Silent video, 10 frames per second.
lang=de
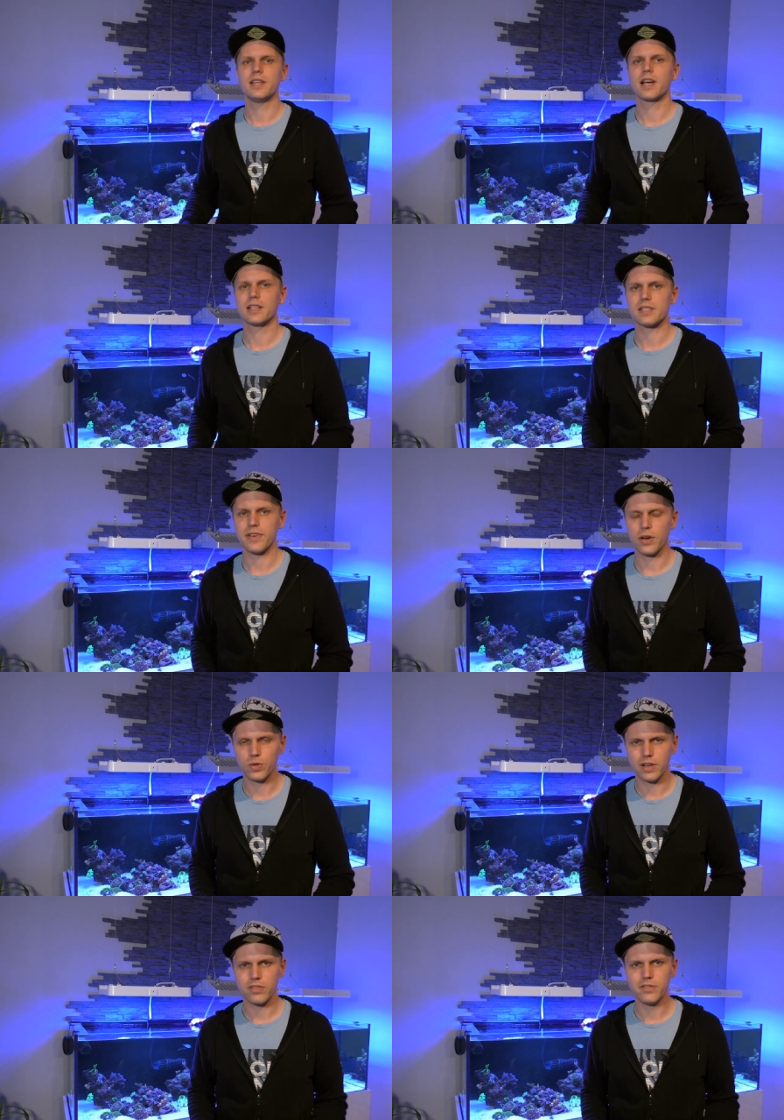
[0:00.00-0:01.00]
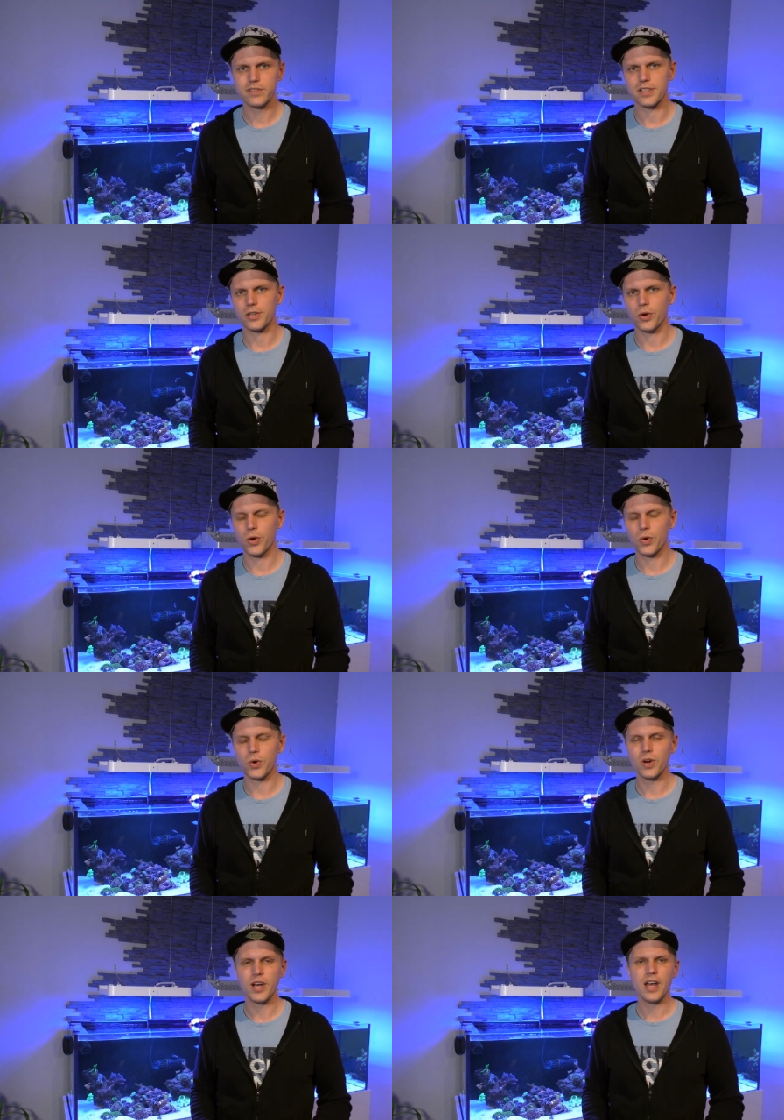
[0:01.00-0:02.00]
circa 250
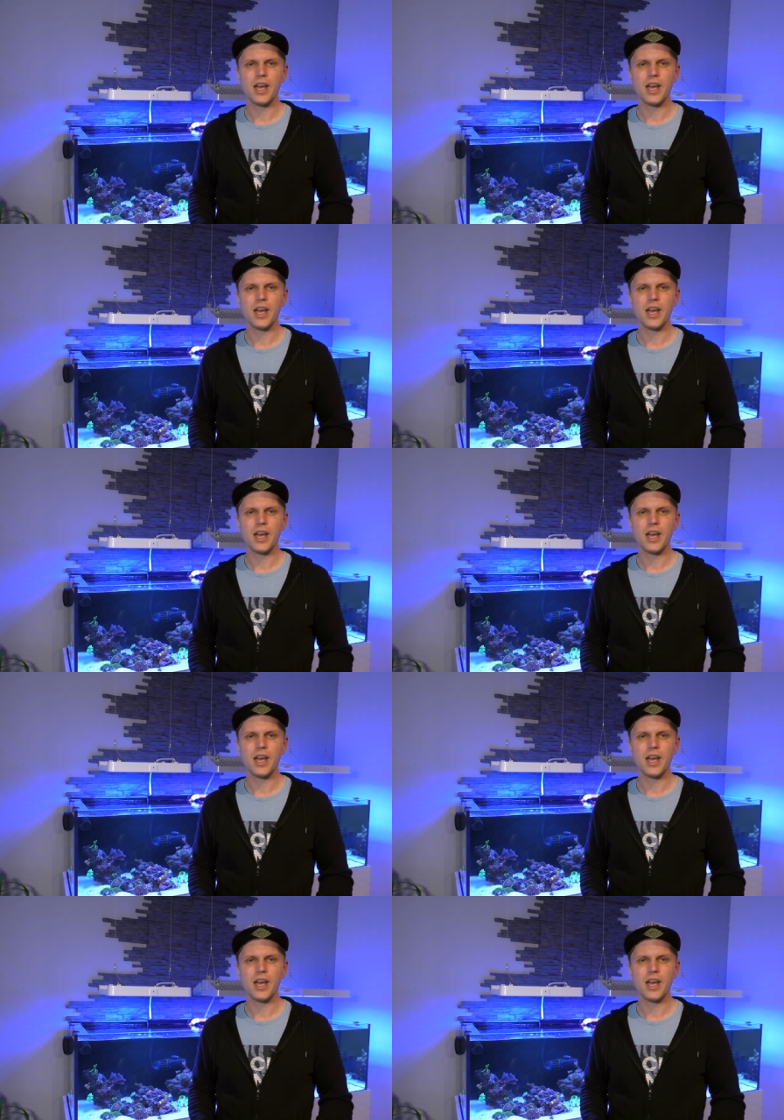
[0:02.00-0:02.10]
Euro.